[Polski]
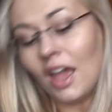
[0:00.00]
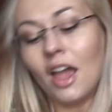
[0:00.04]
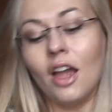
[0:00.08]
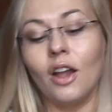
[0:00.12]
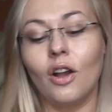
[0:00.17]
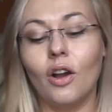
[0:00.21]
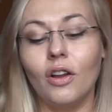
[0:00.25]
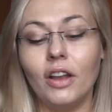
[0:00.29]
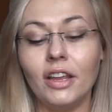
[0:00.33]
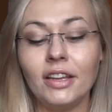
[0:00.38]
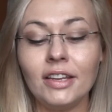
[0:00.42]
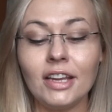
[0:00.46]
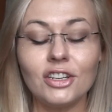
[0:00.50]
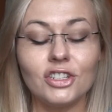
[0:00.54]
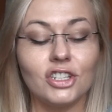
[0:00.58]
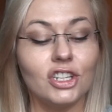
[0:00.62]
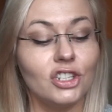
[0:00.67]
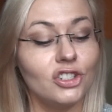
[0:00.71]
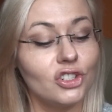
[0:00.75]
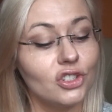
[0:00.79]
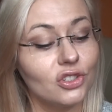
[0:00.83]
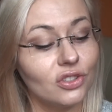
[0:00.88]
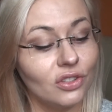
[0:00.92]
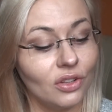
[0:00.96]
Kolejna
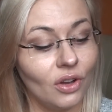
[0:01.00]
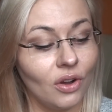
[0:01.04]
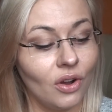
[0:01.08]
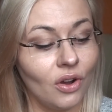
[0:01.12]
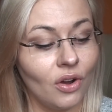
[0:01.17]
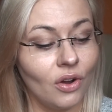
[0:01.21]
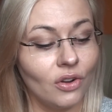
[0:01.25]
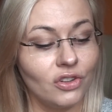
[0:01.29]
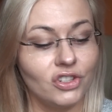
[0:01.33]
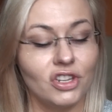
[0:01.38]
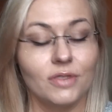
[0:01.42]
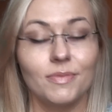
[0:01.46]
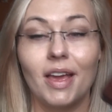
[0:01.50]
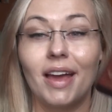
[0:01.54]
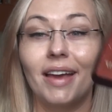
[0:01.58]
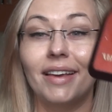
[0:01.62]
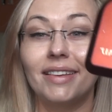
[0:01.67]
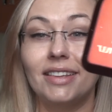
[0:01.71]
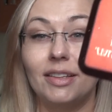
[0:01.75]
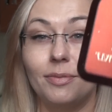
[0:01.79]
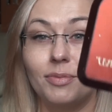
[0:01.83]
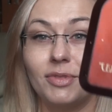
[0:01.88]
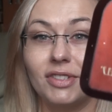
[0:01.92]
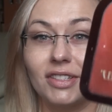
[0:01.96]
rzecz to ziemia
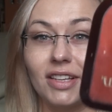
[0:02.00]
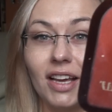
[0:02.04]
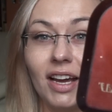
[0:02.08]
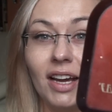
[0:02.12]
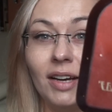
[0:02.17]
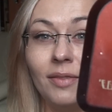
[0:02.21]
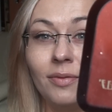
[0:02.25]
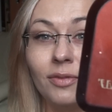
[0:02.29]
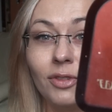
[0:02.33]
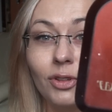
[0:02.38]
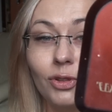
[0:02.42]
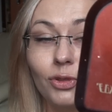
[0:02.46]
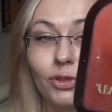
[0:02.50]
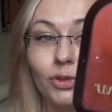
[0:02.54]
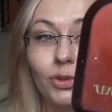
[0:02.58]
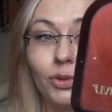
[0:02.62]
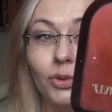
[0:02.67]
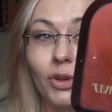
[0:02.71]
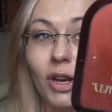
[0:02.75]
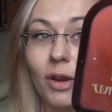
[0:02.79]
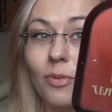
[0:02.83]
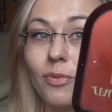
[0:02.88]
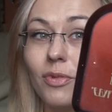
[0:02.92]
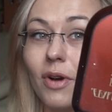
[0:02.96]
egipska,
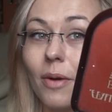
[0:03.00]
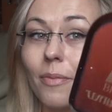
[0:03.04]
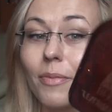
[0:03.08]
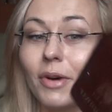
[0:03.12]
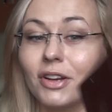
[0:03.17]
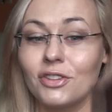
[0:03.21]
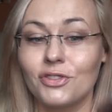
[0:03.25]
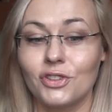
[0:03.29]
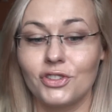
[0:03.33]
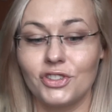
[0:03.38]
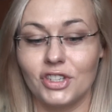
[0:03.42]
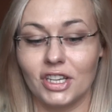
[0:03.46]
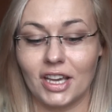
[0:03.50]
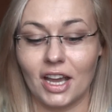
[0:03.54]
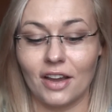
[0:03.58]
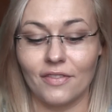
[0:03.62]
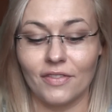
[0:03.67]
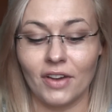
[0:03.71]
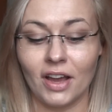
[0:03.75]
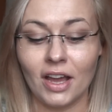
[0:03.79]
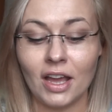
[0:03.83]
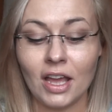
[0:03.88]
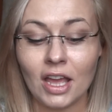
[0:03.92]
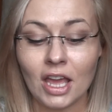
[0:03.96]
której byłam bardzo
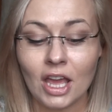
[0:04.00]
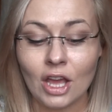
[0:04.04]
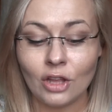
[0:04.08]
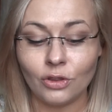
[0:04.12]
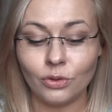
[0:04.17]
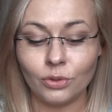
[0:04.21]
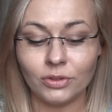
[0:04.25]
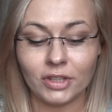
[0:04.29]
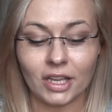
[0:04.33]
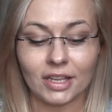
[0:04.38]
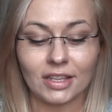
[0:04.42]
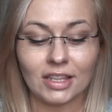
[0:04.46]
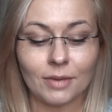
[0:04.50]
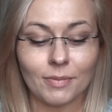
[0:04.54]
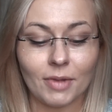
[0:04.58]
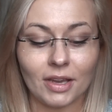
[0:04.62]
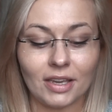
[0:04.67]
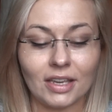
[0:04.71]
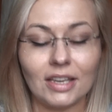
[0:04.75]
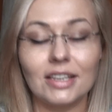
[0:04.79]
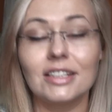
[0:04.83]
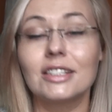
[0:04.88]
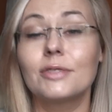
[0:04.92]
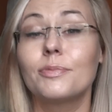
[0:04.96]
ciekawa. Tutaj nie ma
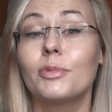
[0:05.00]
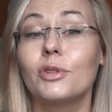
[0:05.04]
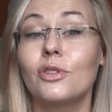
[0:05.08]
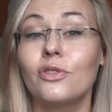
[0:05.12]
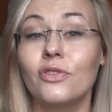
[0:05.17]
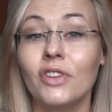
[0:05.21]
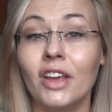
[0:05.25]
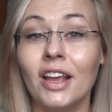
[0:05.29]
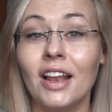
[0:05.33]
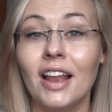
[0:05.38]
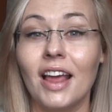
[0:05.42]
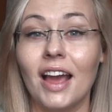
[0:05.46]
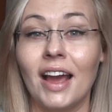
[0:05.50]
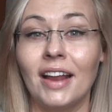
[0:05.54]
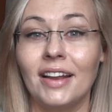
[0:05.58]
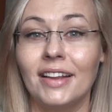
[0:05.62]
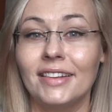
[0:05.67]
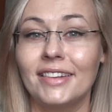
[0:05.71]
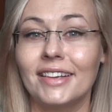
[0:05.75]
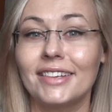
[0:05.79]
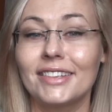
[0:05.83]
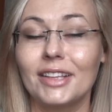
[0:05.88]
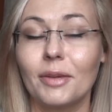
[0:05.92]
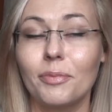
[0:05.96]
jej zbyt wiele,
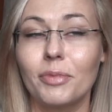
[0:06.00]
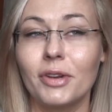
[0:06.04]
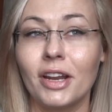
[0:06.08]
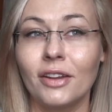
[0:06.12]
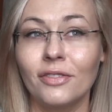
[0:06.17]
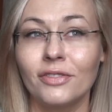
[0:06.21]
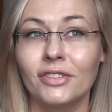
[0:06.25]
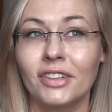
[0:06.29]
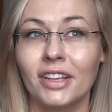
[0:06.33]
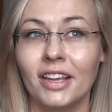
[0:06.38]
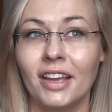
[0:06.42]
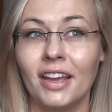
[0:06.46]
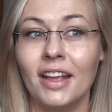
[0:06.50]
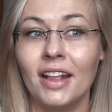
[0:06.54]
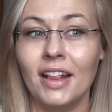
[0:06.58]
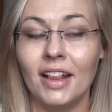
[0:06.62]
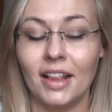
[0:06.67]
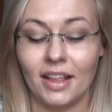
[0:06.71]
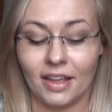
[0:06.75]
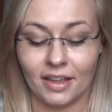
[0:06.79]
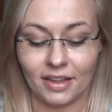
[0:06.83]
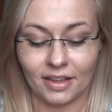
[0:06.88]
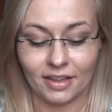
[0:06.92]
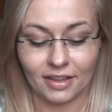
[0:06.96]
ale tak naprawdę
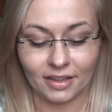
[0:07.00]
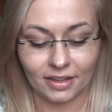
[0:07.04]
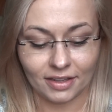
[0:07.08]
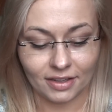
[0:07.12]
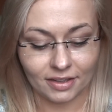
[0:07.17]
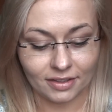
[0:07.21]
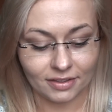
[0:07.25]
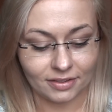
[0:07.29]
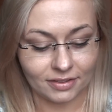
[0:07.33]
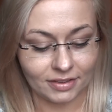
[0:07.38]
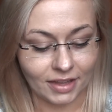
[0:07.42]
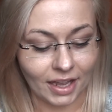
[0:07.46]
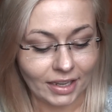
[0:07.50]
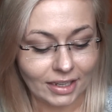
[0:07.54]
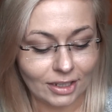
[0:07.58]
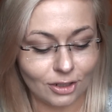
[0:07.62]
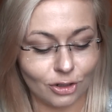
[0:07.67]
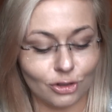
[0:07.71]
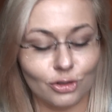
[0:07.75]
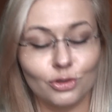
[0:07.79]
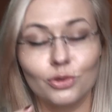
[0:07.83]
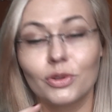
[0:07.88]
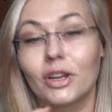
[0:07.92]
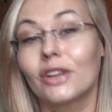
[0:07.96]
e, ta
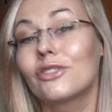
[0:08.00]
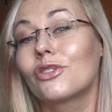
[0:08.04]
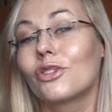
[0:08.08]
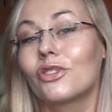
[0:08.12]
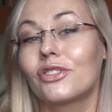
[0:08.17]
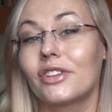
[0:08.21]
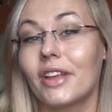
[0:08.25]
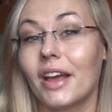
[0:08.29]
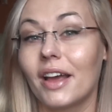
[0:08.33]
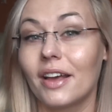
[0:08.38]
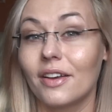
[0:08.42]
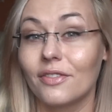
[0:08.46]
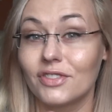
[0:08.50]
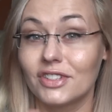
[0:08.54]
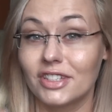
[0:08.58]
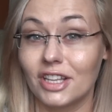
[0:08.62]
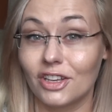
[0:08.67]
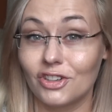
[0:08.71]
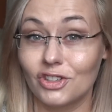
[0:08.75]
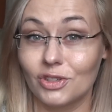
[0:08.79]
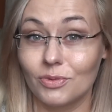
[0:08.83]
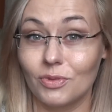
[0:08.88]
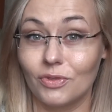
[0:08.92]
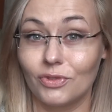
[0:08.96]
ilość, która została,
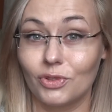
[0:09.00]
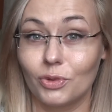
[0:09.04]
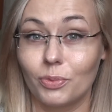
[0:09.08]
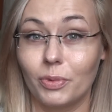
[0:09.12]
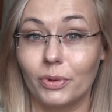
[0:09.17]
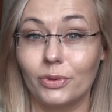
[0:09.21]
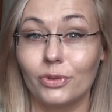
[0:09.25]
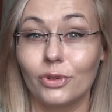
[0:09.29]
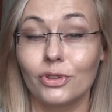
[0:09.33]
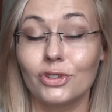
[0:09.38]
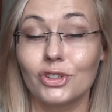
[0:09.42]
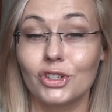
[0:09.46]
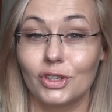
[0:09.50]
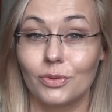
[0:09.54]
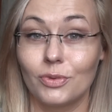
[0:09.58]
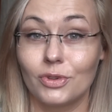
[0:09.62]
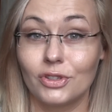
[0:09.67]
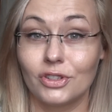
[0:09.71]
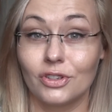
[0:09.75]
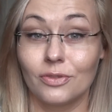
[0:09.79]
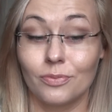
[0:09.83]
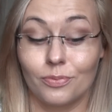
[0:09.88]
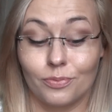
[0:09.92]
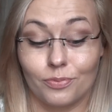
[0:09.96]
wystarczy mi w zupełności,
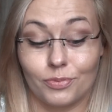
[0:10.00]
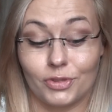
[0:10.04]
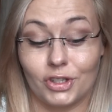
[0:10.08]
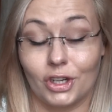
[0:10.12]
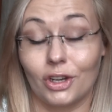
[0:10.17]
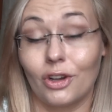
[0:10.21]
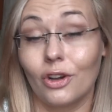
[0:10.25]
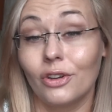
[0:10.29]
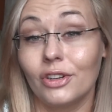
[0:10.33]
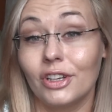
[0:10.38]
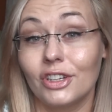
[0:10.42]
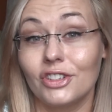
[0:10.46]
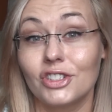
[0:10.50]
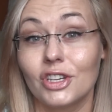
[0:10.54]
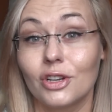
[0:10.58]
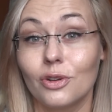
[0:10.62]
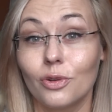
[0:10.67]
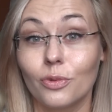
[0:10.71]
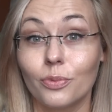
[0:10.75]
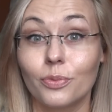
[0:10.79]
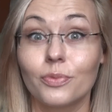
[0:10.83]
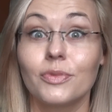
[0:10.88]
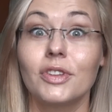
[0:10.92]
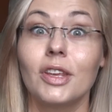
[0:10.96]
żeby przekonać się
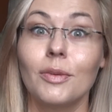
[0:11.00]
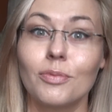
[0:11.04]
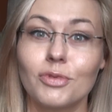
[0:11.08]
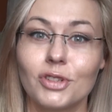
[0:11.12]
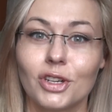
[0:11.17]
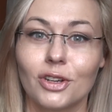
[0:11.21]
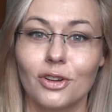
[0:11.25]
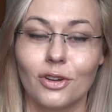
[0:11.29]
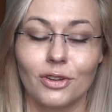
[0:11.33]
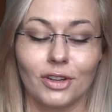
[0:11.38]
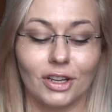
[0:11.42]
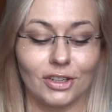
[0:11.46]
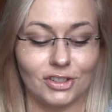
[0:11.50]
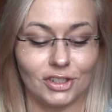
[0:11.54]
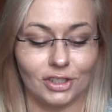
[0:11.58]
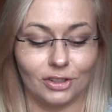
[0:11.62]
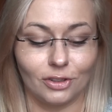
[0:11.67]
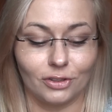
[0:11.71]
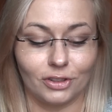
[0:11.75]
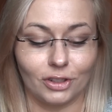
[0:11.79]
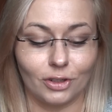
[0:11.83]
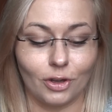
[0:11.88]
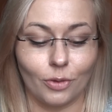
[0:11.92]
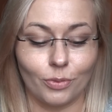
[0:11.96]
lub nie przekonać się
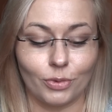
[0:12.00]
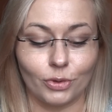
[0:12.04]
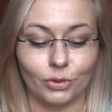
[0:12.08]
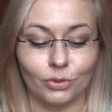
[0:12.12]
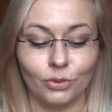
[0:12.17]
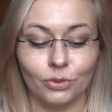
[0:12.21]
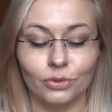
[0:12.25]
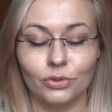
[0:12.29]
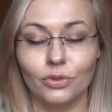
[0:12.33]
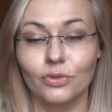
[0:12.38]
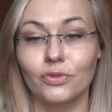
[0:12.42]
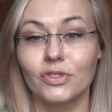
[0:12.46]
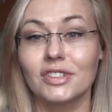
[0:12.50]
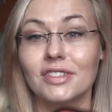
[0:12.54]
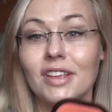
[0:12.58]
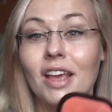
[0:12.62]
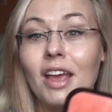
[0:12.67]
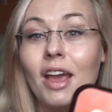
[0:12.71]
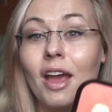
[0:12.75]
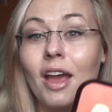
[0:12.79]
do tego produktu, więc